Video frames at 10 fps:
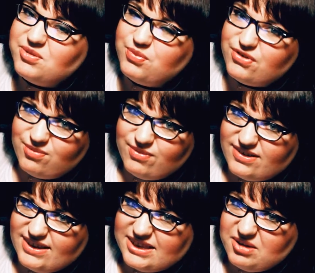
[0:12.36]
Привет, мои
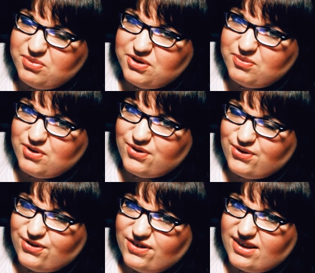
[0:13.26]
сладкие, привет, мои
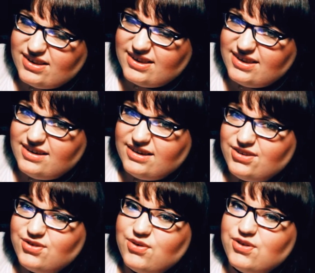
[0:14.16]
хорошие ребятки.
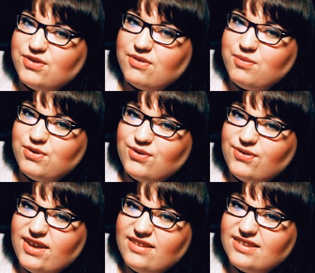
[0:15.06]
Сегодня с вами снова
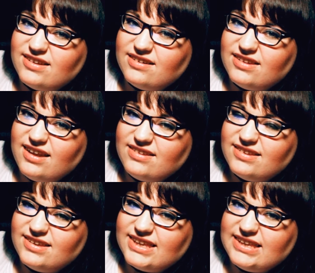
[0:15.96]
я, Тигр
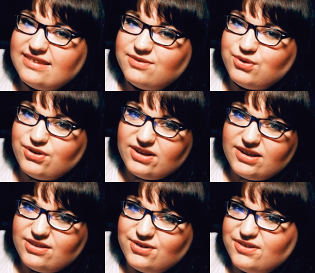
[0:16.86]
Надя, и сегодня я
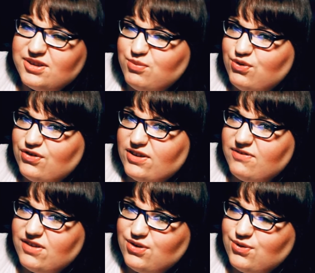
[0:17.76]
делаю необычное
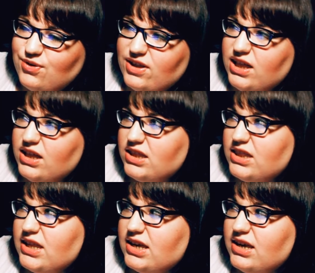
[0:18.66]
видео.
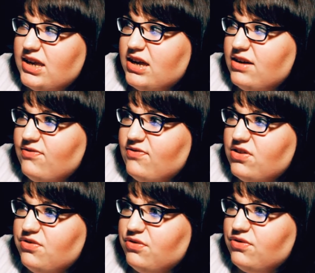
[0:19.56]
Таких
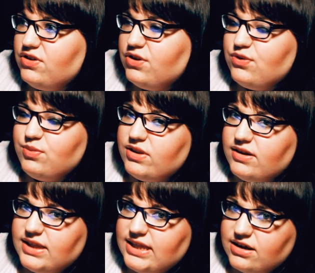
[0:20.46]
видео на YouTube,
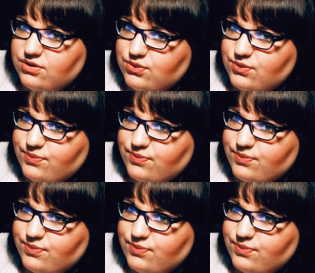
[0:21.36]
наверное, нету.